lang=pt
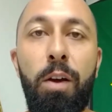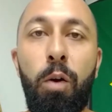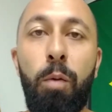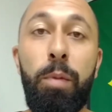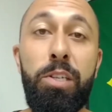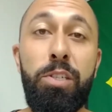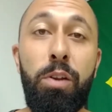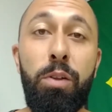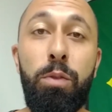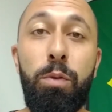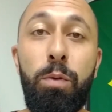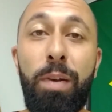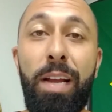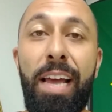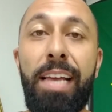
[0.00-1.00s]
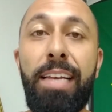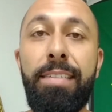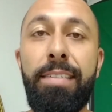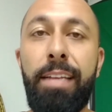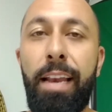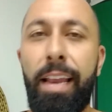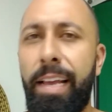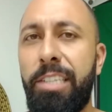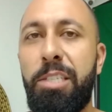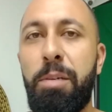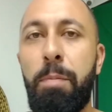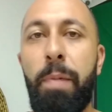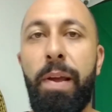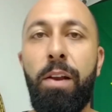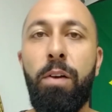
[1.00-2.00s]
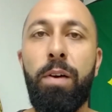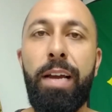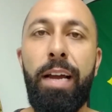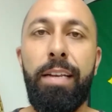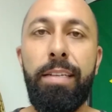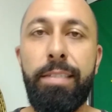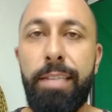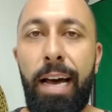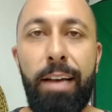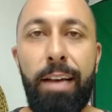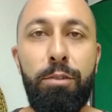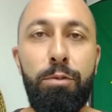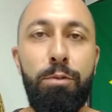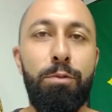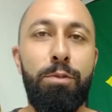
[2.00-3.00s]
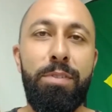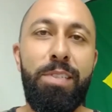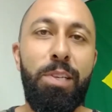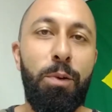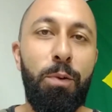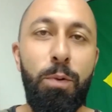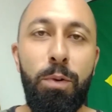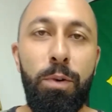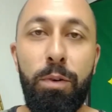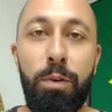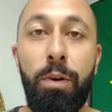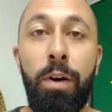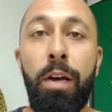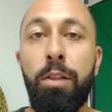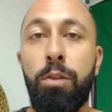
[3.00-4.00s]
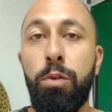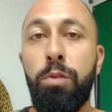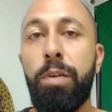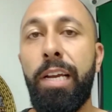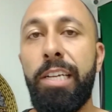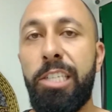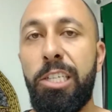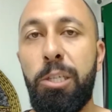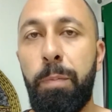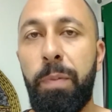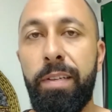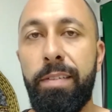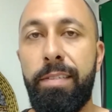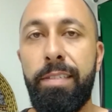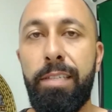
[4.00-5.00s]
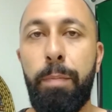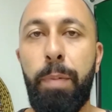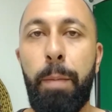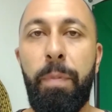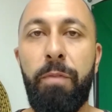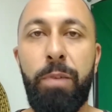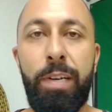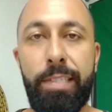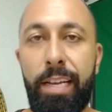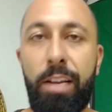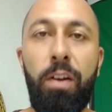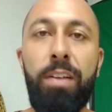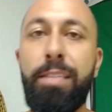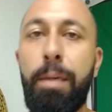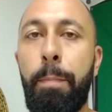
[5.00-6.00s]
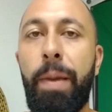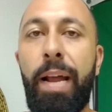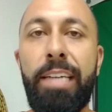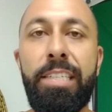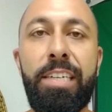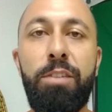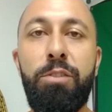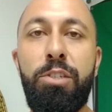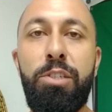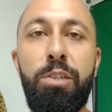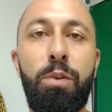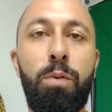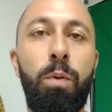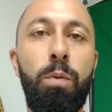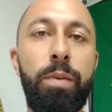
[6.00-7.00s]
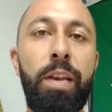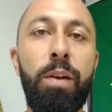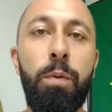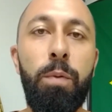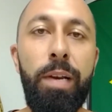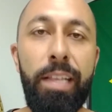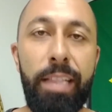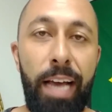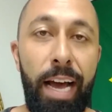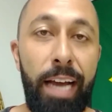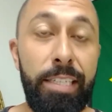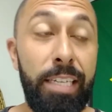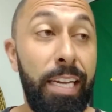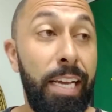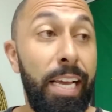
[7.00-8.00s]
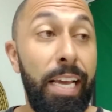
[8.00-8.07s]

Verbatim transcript: com uma estrutura excelente, bem localizado, seguro, tudo que a gente precisa para fazer a nossa prática do tiro com tranquilidade.